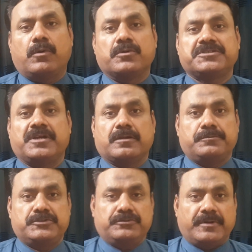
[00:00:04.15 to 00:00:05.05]
होश
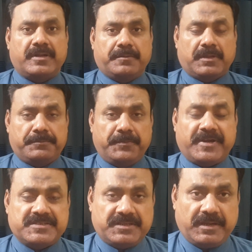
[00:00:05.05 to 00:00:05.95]
आकम चौहान
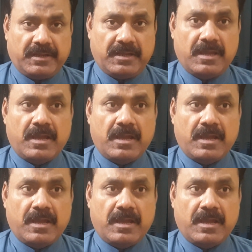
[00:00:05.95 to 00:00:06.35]
और हाजिर हैं